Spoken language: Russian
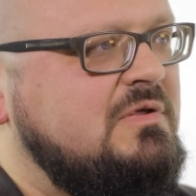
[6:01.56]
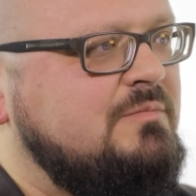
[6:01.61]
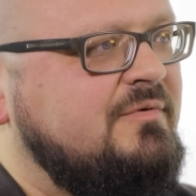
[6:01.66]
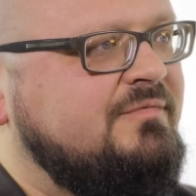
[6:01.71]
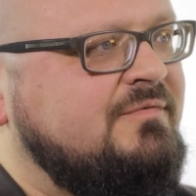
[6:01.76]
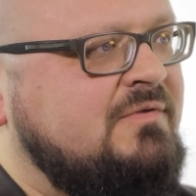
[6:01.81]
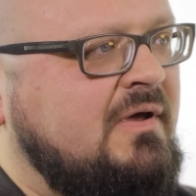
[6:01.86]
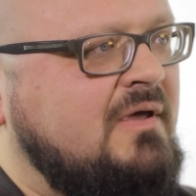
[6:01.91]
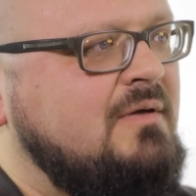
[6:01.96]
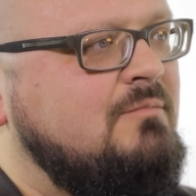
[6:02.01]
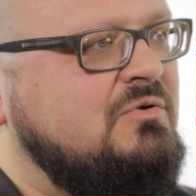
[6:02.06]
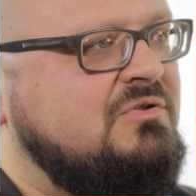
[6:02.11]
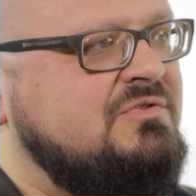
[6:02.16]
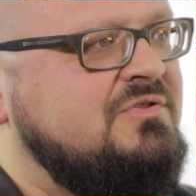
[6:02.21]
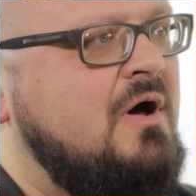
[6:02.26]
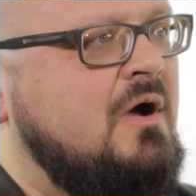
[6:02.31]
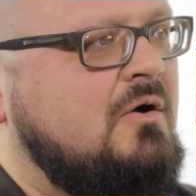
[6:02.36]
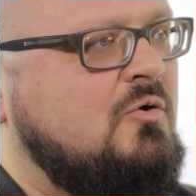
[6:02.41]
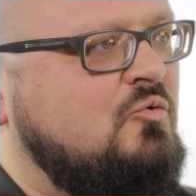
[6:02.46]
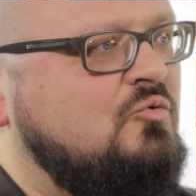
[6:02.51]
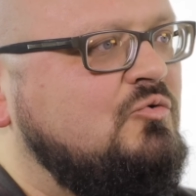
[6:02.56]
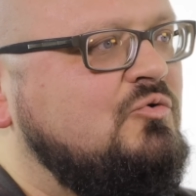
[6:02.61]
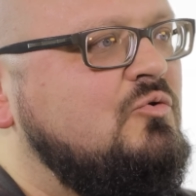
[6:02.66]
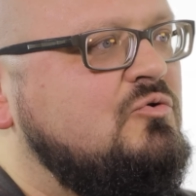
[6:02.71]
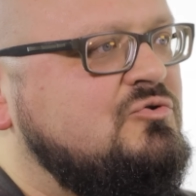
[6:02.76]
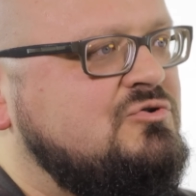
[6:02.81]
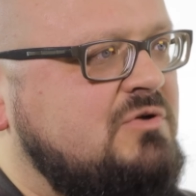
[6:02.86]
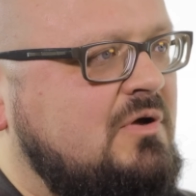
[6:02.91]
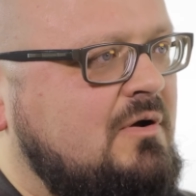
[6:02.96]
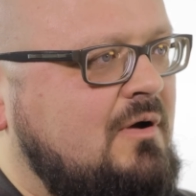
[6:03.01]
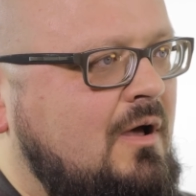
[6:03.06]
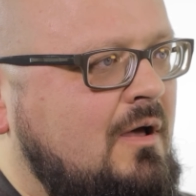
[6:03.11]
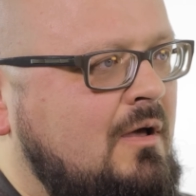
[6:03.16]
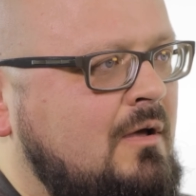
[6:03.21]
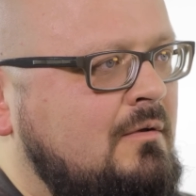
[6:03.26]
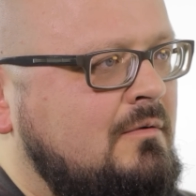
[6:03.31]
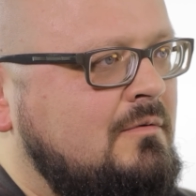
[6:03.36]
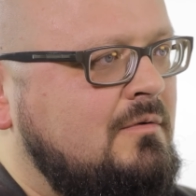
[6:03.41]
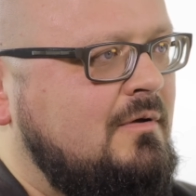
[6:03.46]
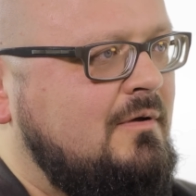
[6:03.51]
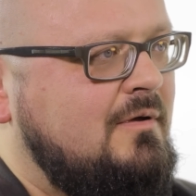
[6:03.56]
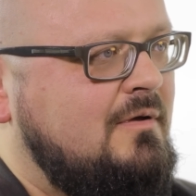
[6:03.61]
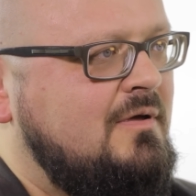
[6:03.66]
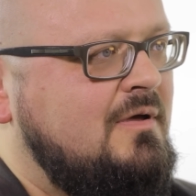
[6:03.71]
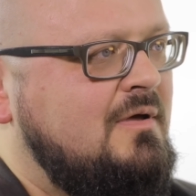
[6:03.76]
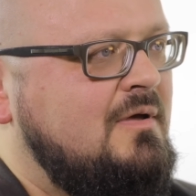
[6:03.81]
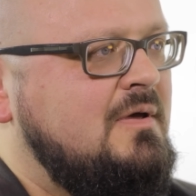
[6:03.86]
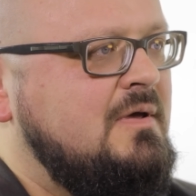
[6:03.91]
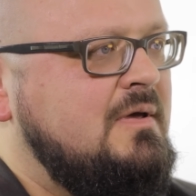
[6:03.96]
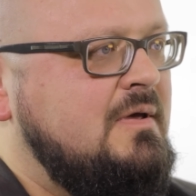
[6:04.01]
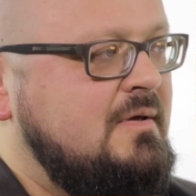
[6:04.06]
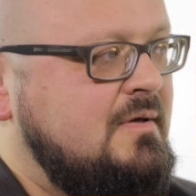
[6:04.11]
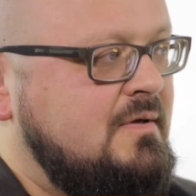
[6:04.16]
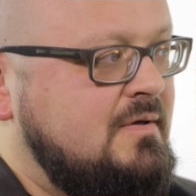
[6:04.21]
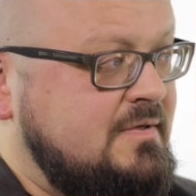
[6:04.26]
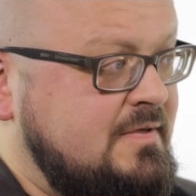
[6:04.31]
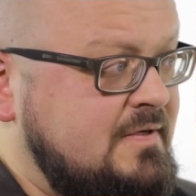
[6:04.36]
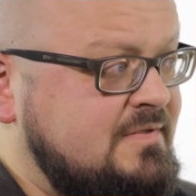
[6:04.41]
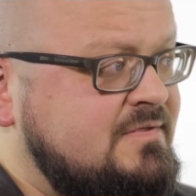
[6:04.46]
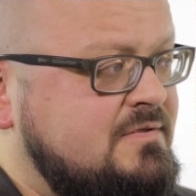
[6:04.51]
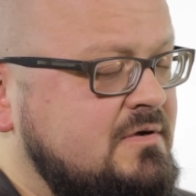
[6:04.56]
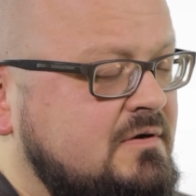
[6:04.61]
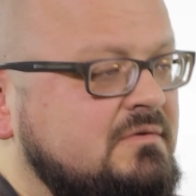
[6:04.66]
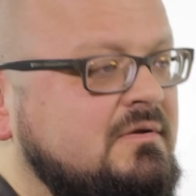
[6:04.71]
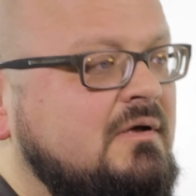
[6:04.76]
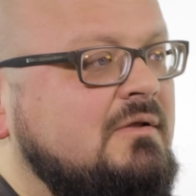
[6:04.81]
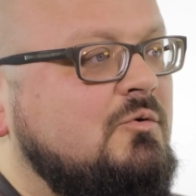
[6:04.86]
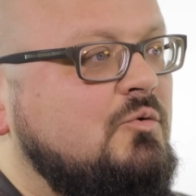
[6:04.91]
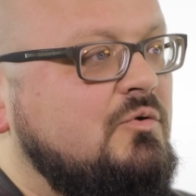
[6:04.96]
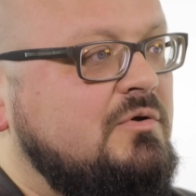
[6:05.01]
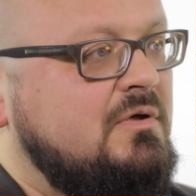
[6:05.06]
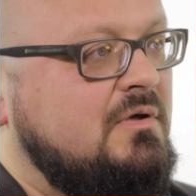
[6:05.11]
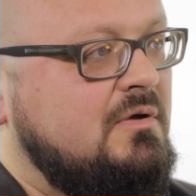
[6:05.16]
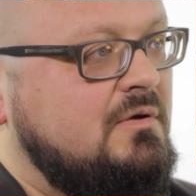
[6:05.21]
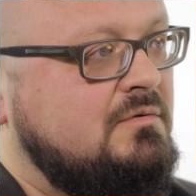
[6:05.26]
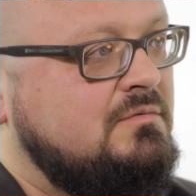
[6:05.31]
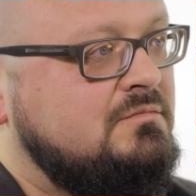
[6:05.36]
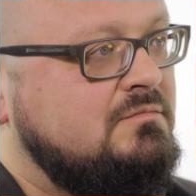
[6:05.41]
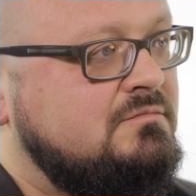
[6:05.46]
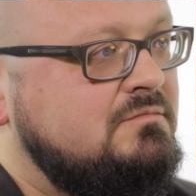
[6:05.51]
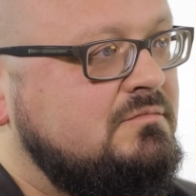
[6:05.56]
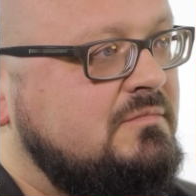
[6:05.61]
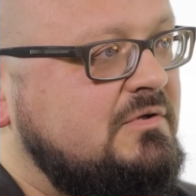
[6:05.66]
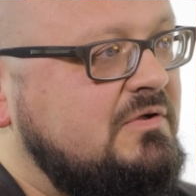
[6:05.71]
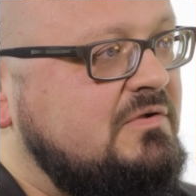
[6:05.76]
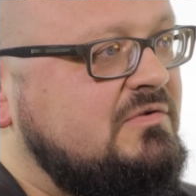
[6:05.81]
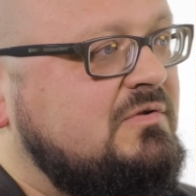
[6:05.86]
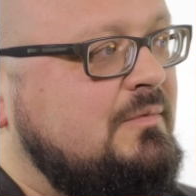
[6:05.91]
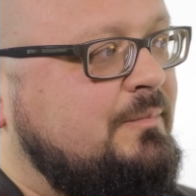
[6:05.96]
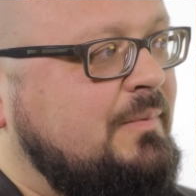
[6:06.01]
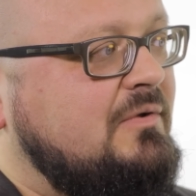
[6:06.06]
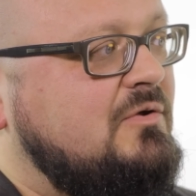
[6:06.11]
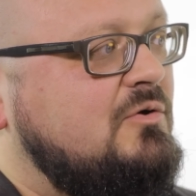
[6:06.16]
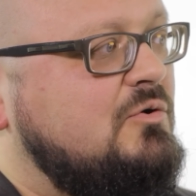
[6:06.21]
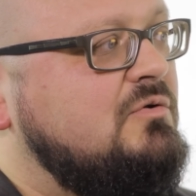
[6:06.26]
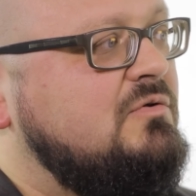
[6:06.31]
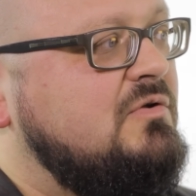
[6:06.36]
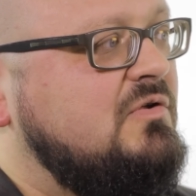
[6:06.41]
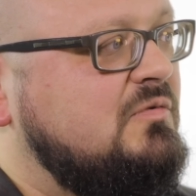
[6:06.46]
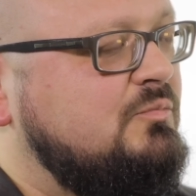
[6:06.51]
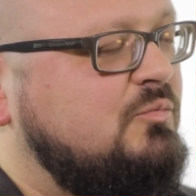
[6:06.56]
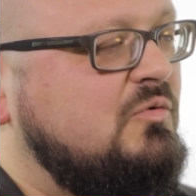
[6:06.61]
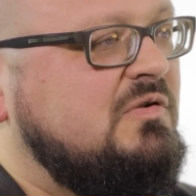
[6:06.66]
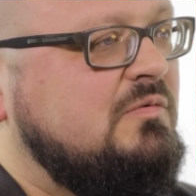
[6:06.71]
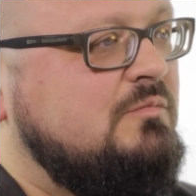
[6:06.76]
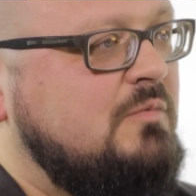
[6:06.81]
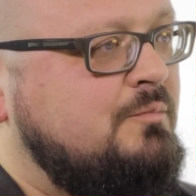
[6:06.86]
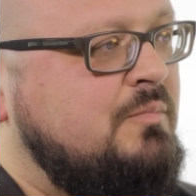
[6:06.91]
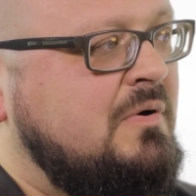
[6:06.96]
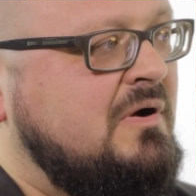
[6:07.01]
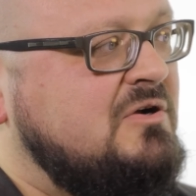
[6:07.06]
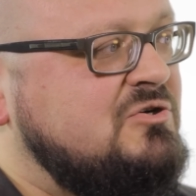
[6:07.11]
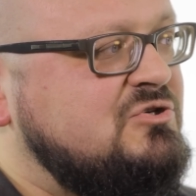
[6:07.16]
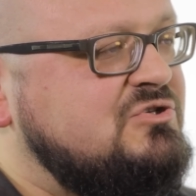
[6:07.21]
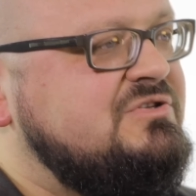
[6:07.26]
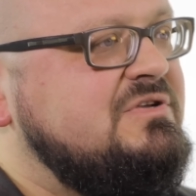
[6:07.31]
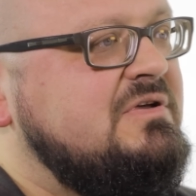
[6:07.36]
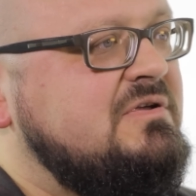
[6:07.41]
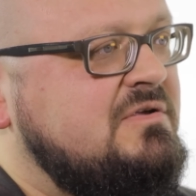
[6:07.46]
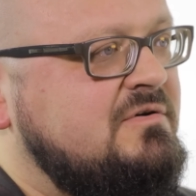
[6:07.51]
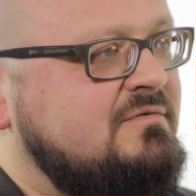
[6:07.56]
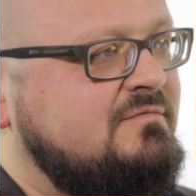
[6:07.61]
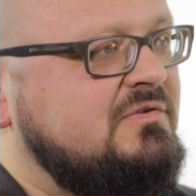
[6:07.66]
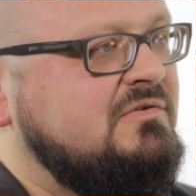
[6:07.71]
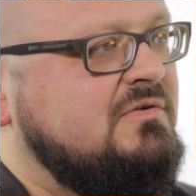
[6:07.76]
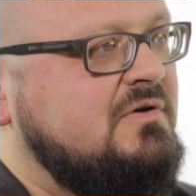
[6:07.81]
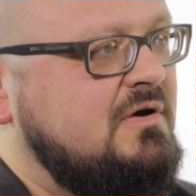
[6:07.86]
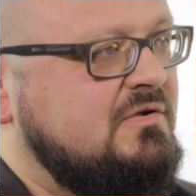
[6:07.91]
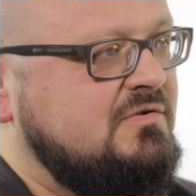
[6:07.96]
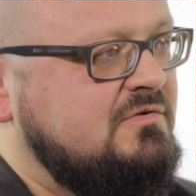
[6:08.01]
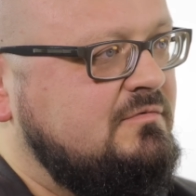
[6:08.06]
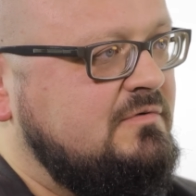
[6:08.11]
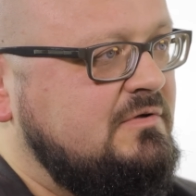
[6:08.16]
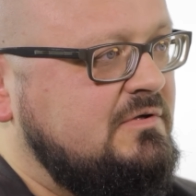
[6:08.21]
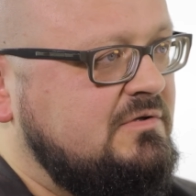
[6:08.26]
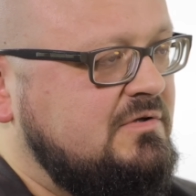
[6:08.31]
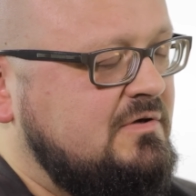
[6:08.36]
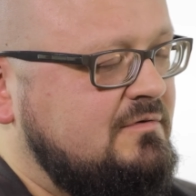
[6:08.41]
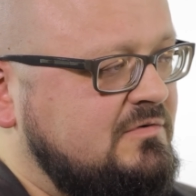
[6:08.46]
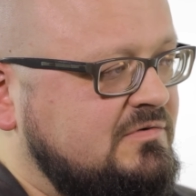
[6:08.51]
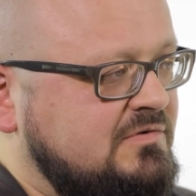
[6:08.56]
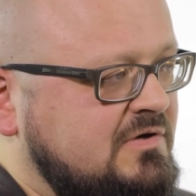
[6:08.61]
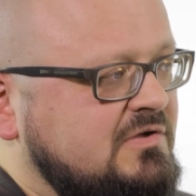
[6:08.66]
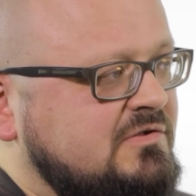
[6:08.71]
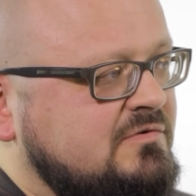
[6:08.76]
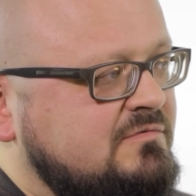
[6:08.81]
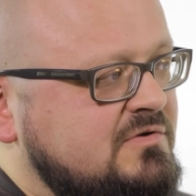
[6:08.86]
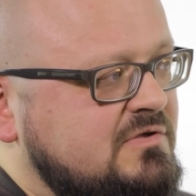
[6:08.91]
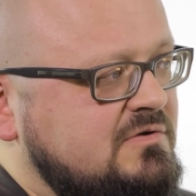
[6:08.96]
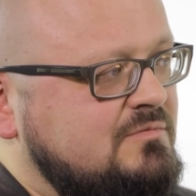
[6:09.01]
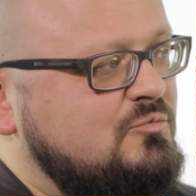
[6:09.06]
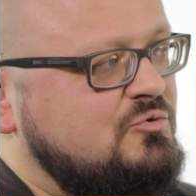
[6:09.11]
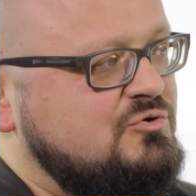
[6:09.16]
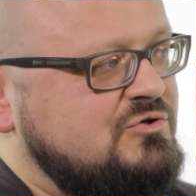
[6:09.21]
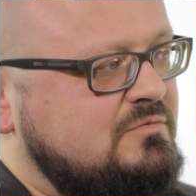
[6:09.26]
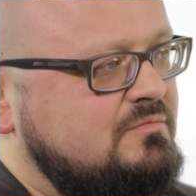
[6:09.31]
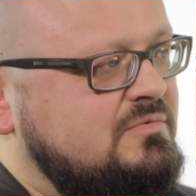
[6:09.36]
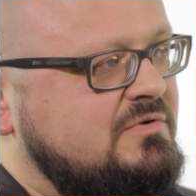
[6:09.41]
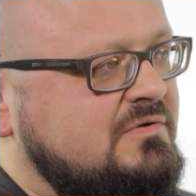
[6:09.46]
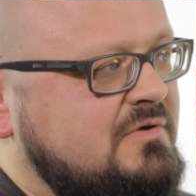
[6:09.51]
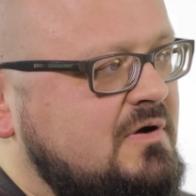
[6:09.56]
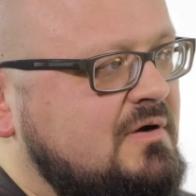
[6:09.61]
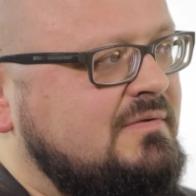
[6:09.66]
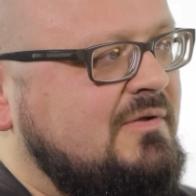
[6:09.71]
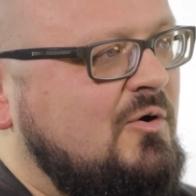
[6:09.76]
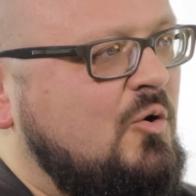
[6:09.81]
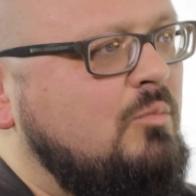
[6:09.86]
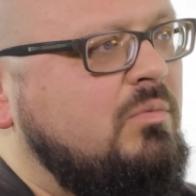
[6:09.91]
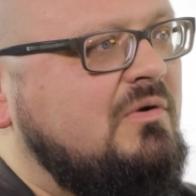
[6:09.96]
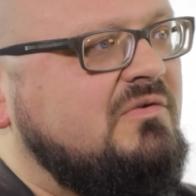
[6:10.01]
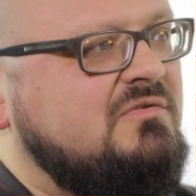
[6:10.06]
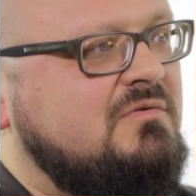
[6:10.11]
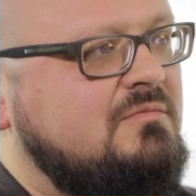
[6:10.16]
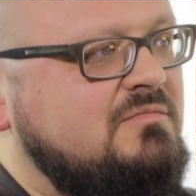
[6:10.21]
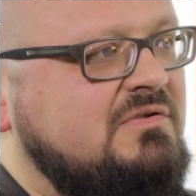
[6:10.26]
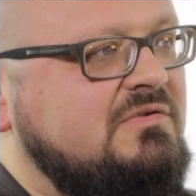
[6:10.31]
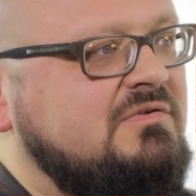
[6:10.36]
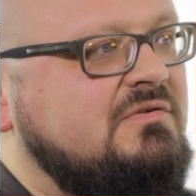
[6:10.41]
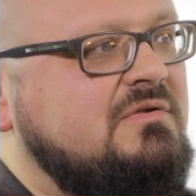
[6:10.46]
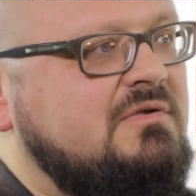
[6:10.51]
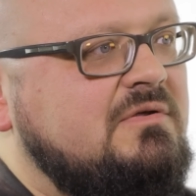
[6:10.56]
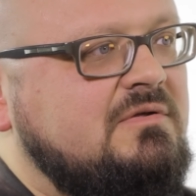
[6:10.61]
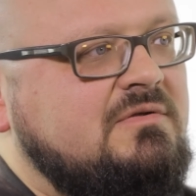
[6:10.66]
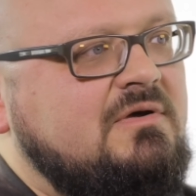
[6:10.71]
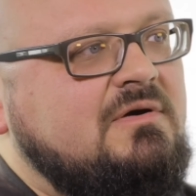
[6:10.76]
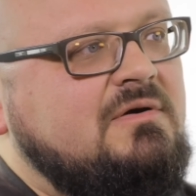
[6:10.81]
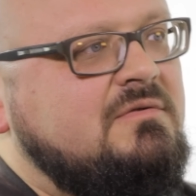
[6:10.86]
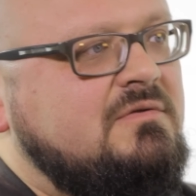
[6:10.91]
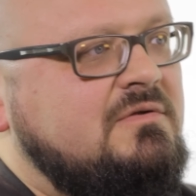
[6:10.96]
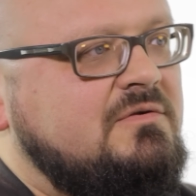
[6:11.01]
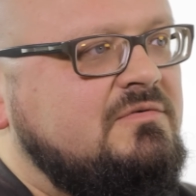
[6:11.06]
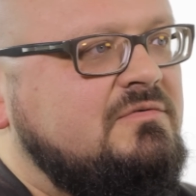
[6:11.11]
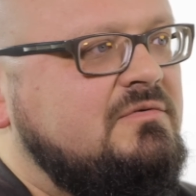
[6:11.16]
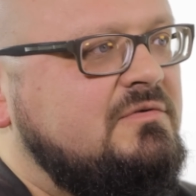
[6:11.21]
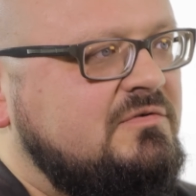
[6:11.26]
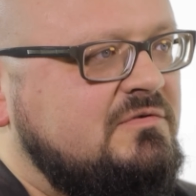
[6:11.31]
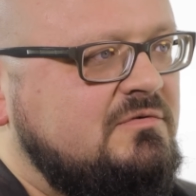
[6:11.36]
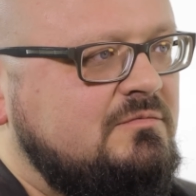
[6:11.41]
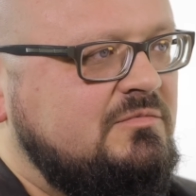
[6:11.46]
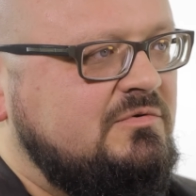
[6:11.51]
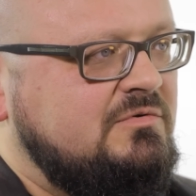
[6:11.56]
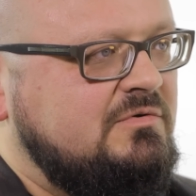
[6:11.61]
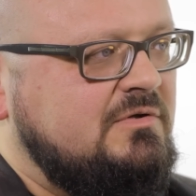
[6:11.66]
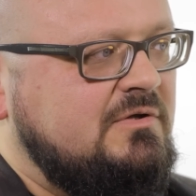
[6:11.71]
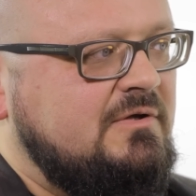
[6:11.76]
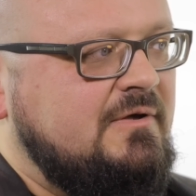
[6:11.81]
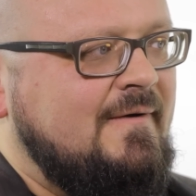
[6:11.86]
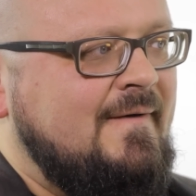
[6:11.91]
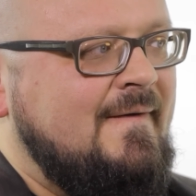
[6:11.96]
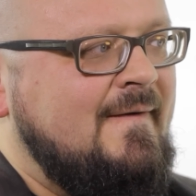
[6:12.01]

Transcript: неповторимый дар художника. Да. Есть технология, есть определенные способы порождения высказываний. Да, высказывание может быть как на образном языке, так и на естественном языке.